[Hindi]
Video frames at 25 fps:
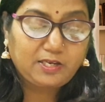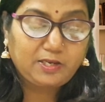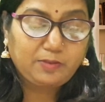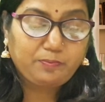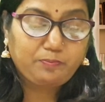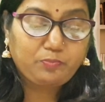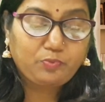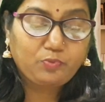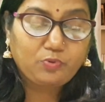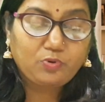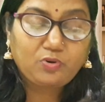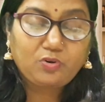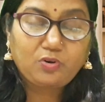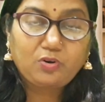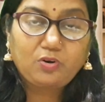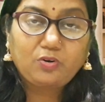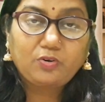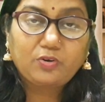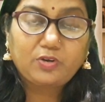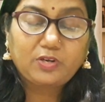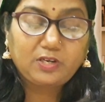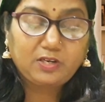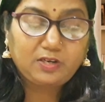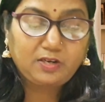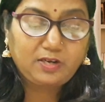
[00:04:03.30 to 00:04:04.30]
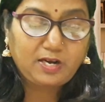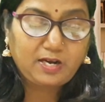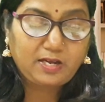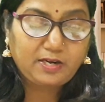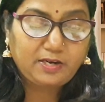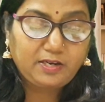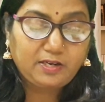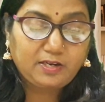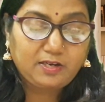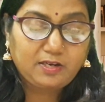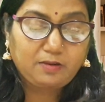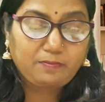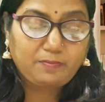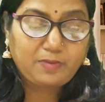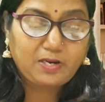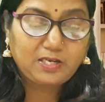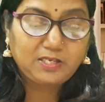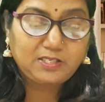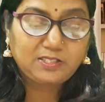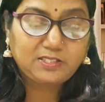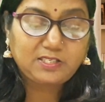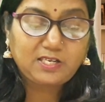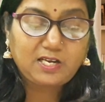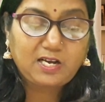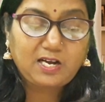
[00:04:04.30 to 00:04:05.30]
है कि पुरखों की गाढ़ी
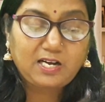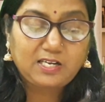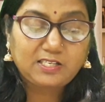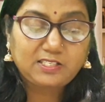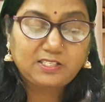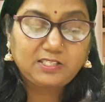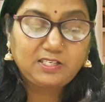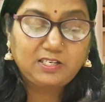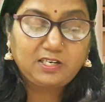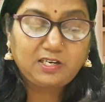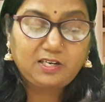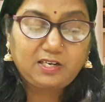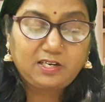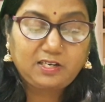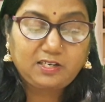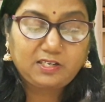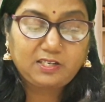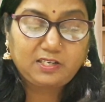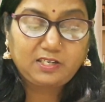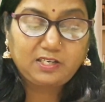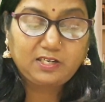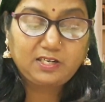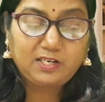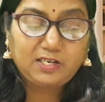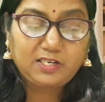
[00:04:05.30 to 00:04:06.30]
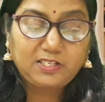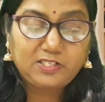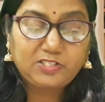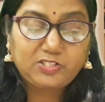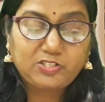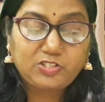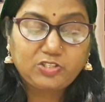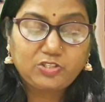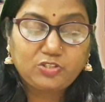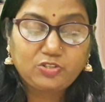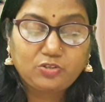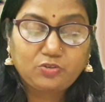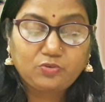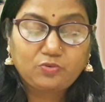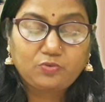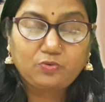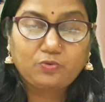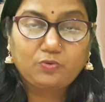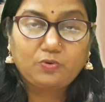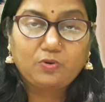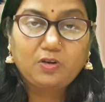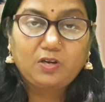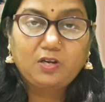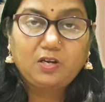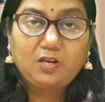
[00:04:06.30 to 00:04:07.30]
कमाई से हासिल की गई चीज़ों
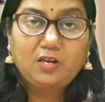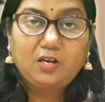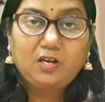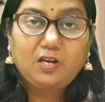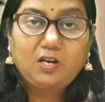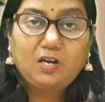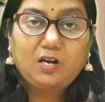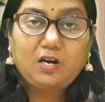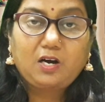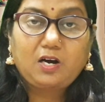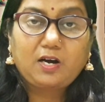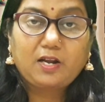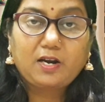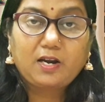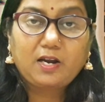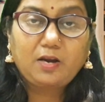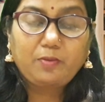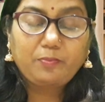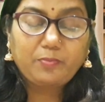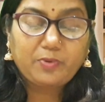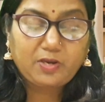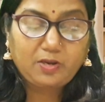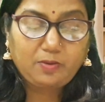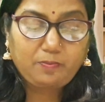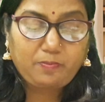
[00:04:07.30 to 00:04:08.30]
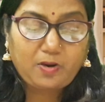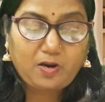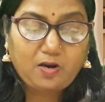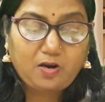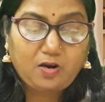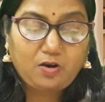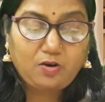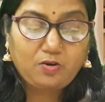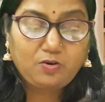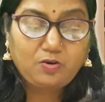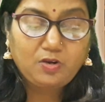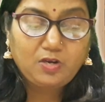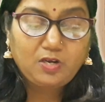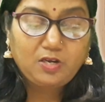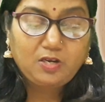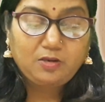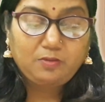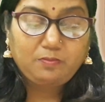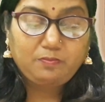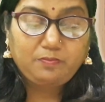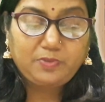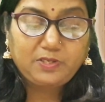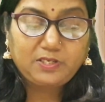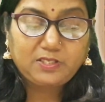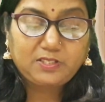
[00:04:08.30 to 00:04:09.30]
को हराम के भाव
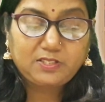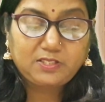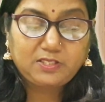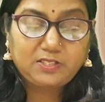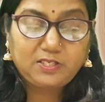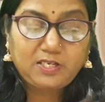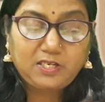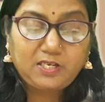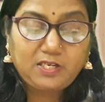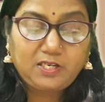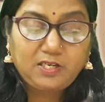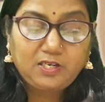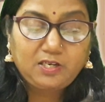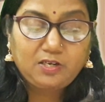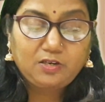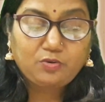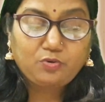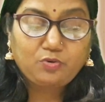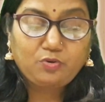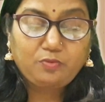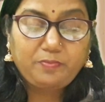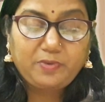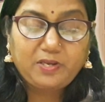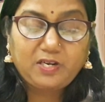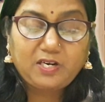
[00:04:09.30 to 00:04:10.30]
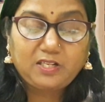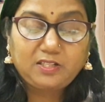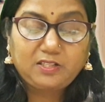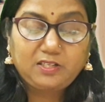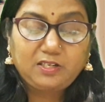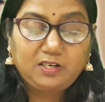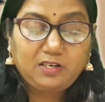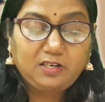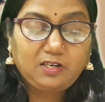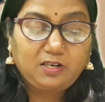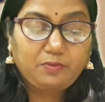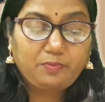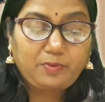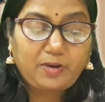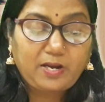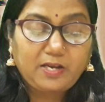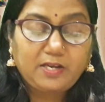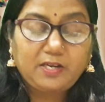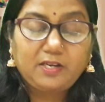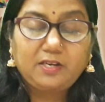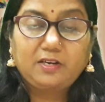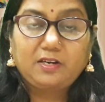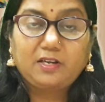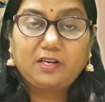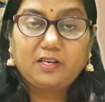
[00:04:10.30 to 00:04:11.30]
बेचने को मेरा दिल
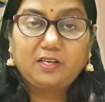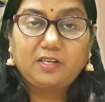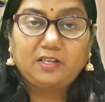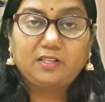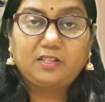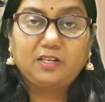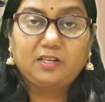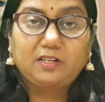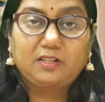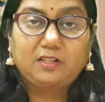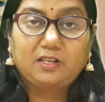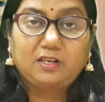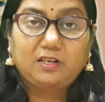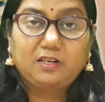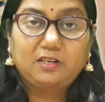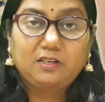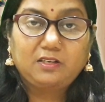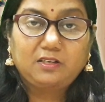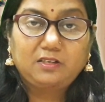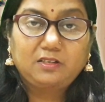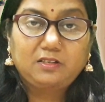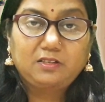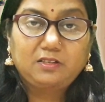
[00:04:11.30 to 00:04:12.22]
गवाही नहीं देता